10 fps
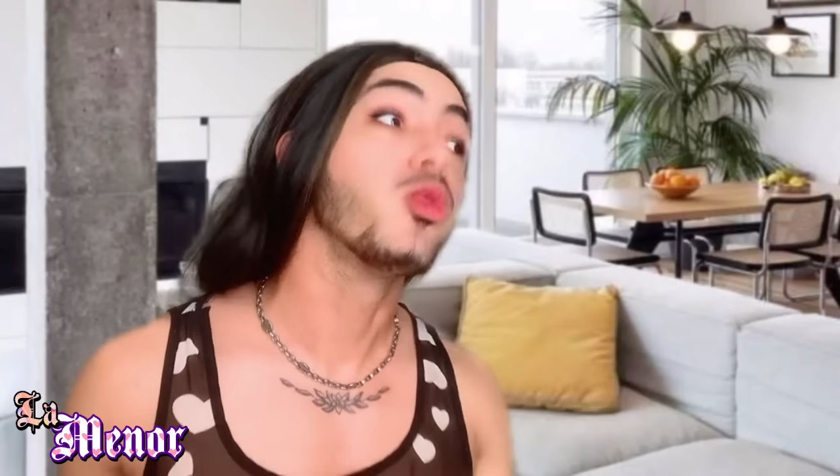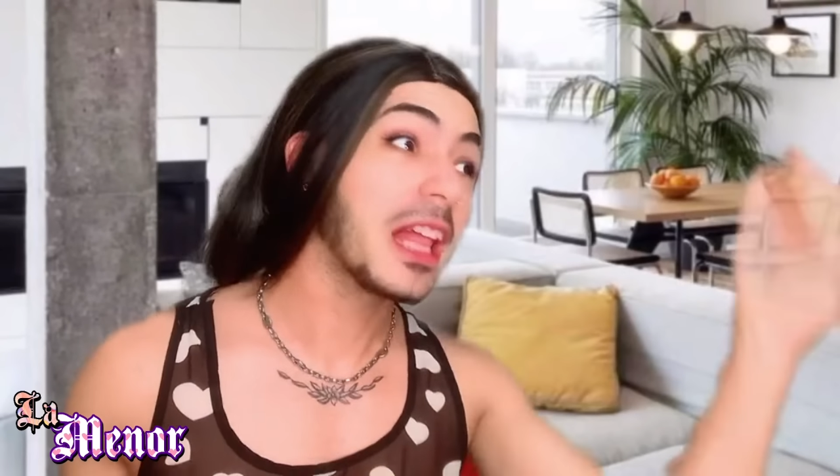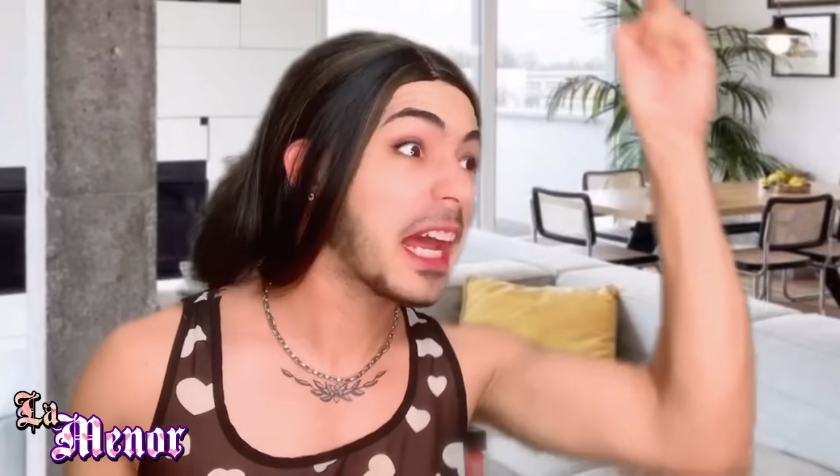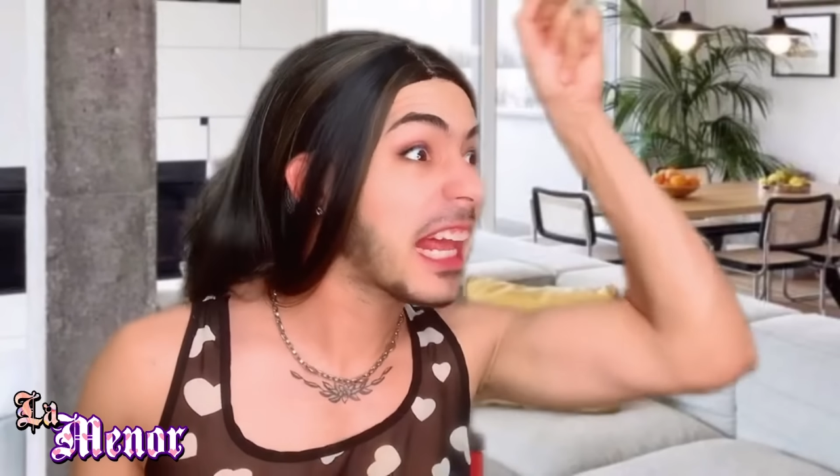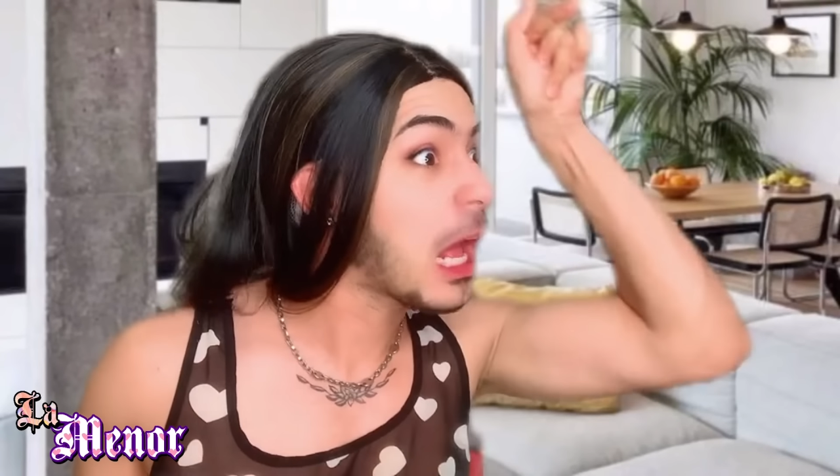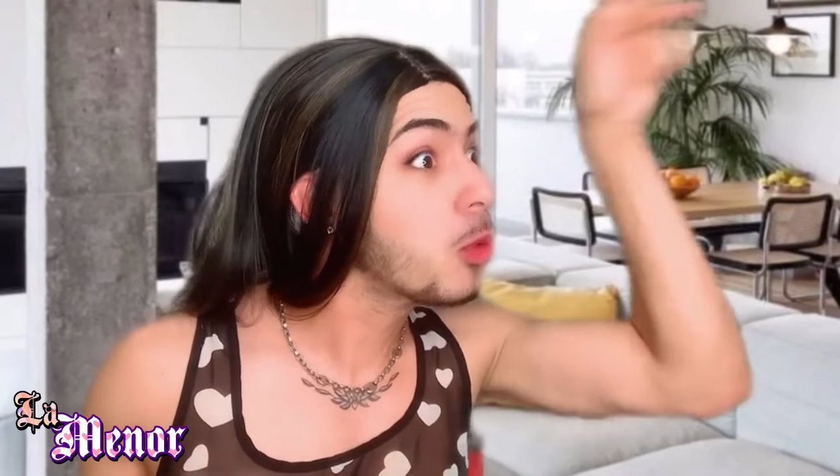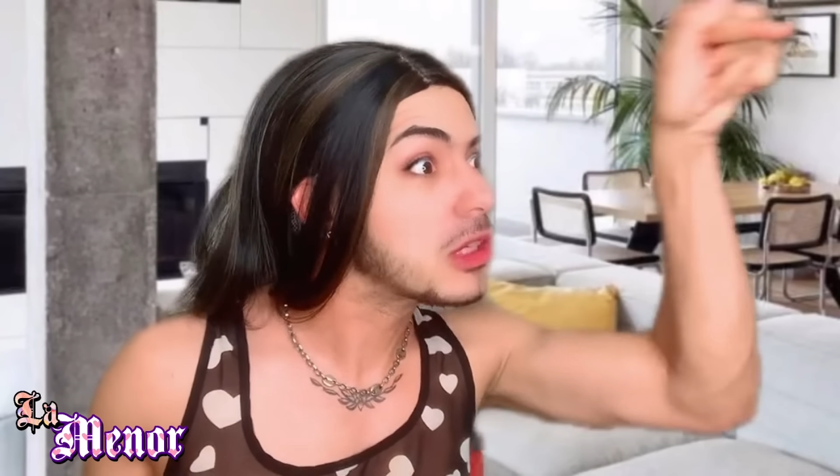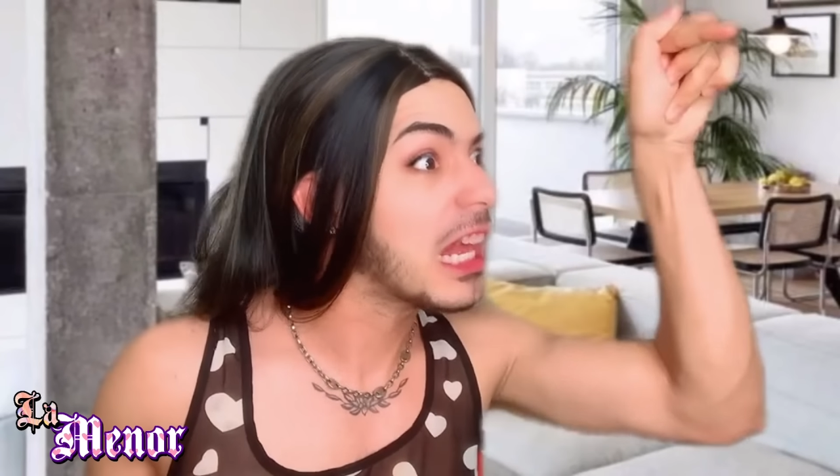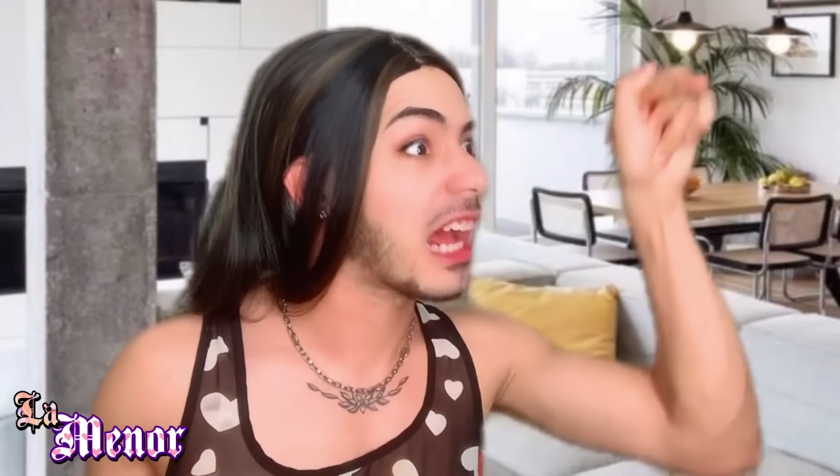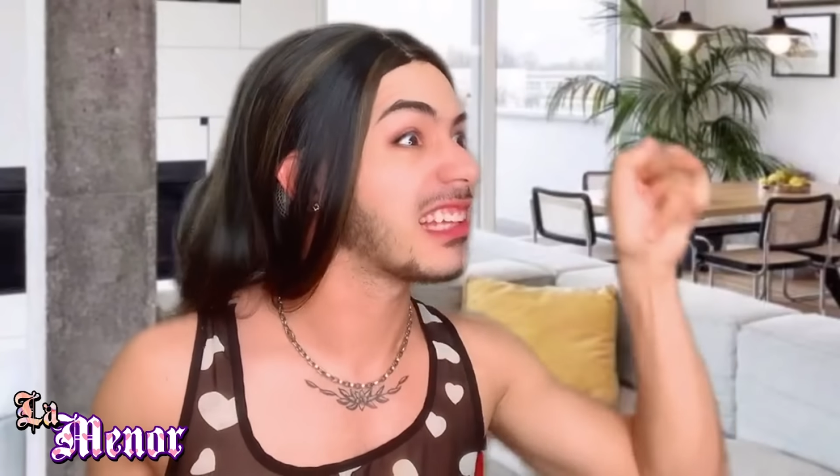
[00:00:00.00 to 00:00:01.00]
¿Usted cree que es
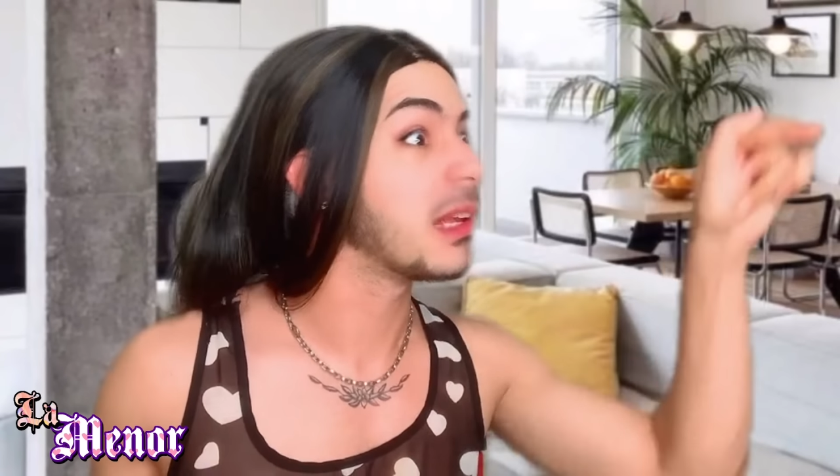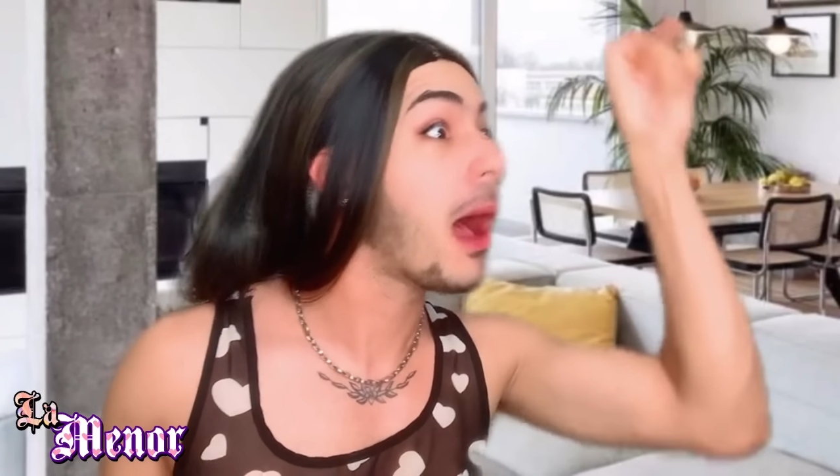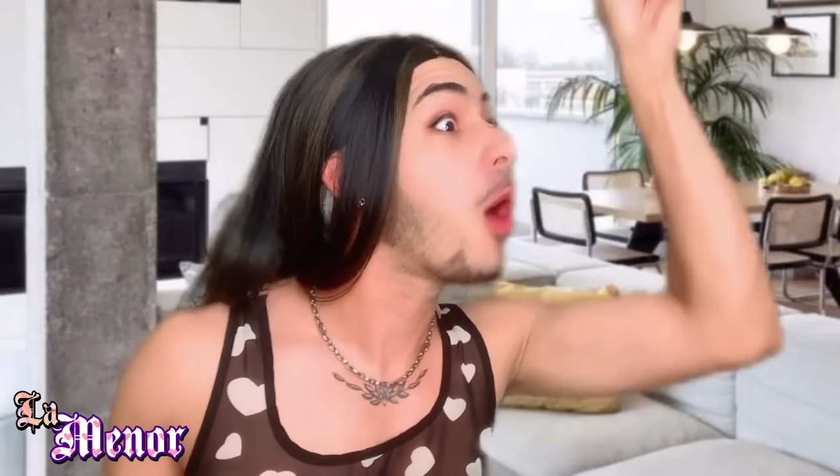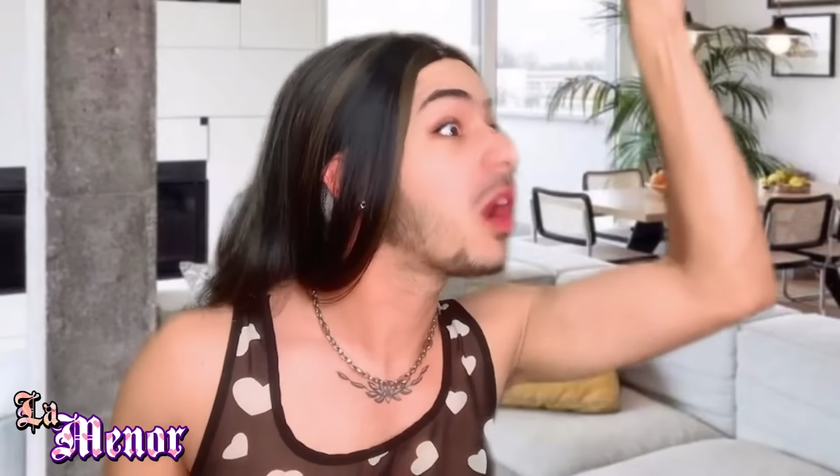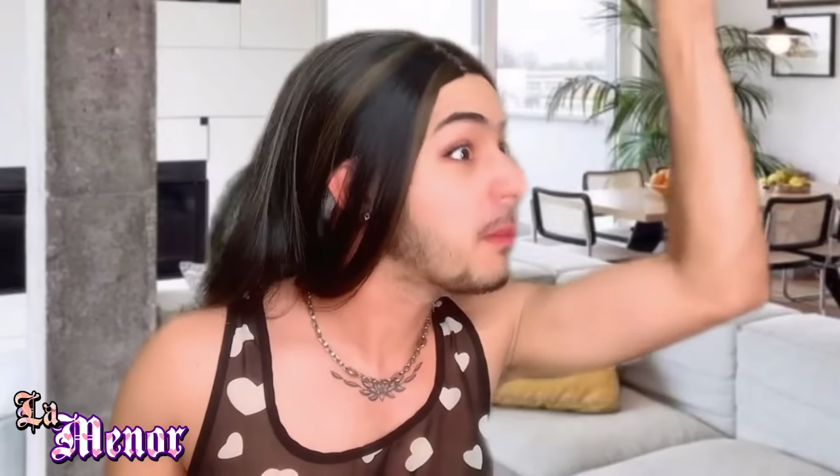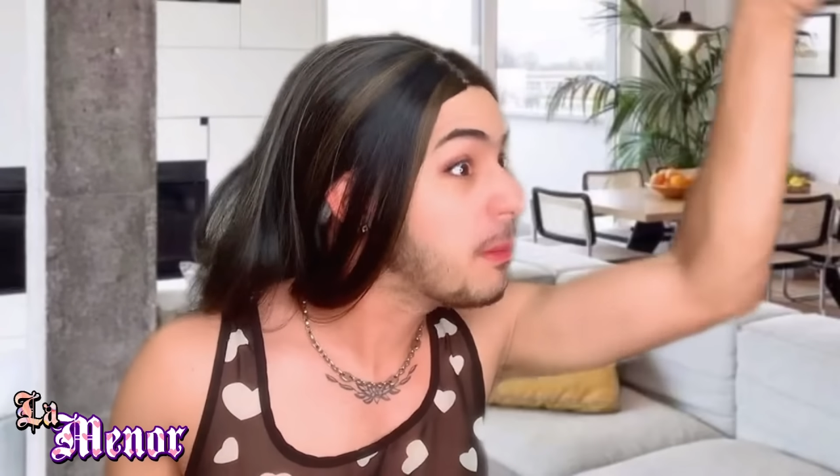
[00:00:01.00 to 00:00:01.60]
usted la que se va ahora